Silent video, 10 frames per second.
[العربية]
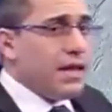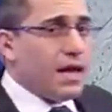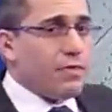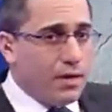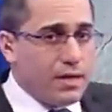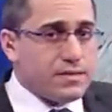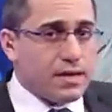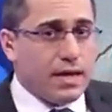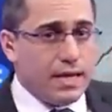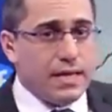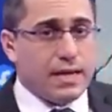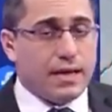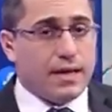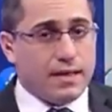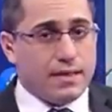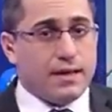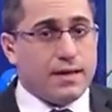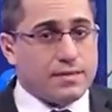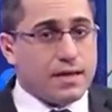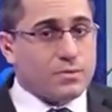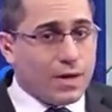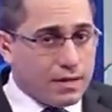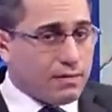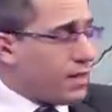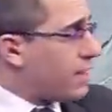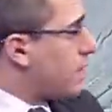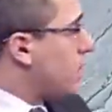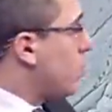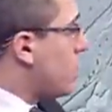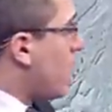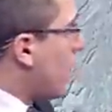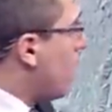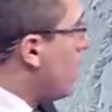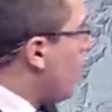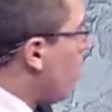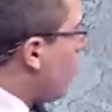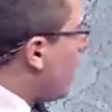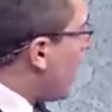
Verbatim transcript: اللي أخذوها الإسرائيليين على هذا الأساس وعلى الطائرات المسيرة هم